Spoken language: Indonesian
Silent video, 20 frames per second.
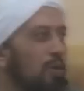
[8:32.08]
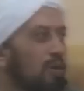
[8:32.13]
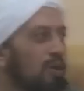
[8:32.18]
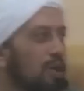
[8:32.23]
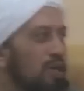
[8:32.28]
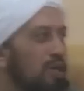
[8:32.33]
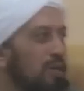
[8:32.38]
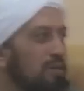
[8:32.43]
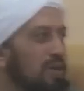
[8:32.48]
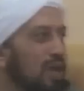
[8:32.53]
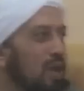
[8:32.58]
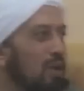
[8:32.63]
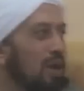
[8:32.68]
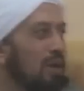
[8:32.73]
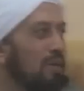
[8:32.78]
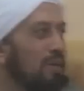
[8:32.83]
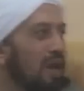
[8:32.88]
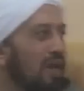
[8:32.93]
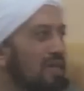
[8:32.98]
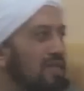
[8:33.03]
dendamnya luar
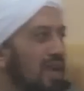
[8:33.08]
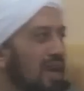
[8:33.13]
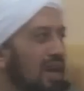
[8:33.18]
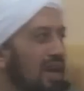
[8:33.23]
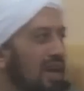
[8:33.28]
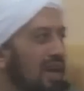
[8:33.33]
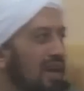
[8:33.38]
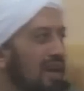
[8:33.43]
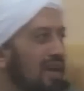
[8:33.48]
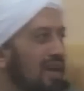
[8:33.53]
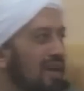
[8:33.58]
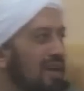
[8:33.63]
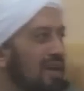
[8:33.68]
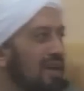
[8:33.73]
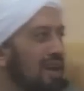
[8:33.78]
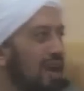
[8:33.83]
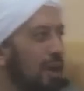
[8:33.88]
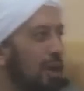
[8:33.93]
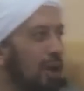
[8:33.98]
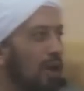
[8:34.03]
biasa.
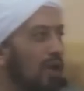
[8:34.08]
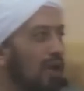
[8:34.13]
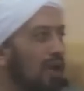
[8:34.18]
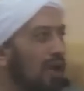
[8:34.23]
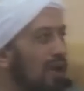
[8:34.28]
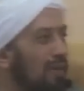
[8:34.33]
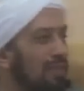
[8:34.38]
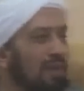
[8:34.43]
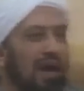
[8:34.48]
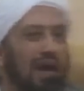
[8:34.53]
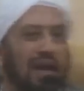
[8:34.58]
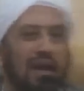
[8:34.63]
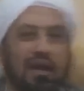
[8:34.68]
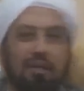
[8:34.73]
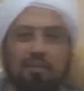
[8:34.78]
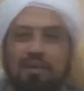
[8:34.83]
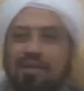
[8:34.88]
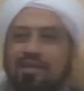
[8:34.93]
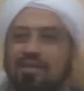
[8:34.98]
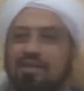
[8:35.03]
Kalau Allah maha
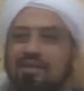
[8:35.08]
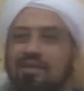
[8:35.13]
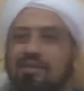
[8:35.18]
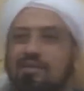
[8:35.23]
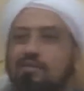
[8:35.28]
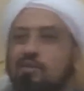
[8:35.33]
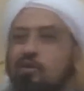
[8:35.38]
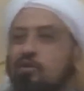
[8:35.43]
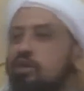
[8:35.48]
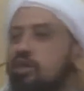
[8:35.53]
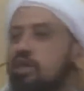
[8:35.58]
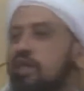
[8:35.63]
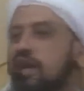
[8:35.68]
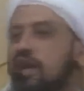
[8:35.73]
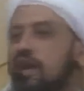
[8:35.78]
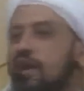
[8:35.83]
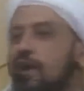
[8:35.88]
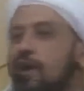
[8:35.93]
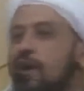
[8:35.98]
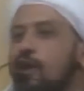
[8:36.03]
rahmat. Buktinya
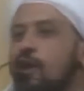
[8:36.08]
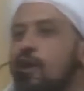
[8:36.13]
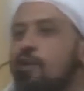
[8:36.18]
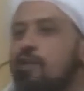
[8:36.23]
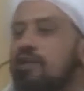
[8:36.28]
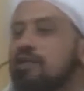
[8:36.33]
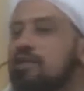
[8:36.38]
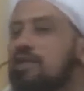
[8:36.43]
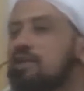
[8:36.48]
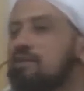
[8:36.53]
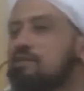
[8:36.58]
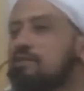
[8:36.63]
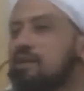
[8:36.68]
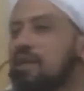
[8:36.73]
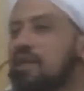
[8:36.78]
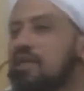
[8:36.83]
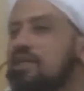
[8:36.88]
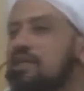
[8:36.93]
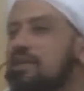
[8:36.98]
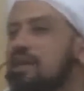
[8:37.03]
Allah masih
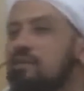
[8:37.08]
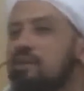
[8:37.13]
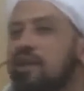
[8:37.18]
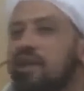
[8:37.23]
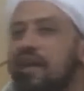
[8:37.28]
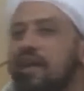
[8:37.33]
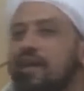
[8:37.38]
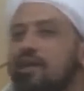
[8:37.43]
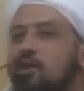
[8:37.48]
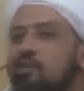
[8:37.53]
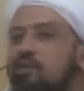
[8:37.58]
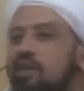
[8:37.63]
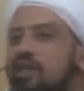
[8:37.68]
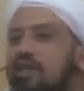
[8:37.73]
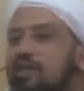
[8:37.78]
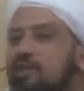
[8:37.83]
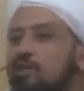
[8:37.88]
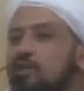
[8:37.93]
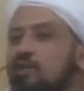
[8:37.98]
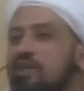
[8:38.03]
mengizinkan mereka hidup di
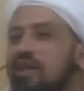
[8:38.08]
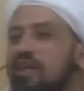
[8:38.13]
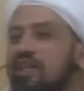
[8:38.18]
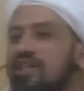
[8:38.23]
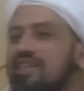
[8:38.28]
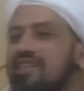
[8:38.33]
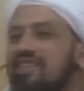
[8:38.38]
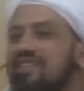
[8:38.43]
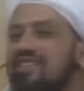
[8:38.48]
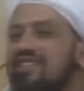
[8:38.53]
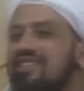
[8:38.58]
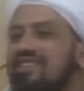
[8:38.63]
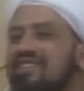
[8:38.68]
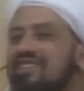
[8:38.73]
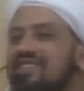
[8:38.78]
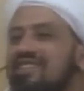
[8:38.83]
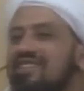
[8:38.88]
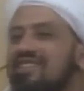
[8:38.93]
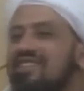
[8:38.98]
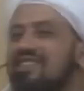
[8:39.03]
atas dunia ini.
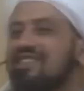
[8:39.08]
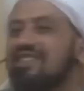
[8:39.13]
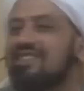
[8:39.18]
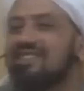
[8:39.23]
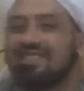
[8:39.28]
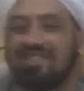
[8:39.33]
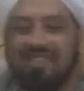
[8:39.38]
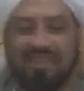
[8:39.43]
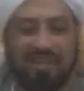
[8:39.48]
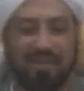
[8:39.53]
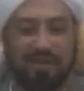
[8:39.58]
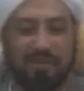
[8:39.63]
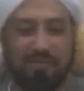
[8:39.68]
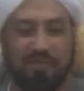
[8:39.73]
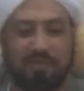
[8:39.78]
Nah,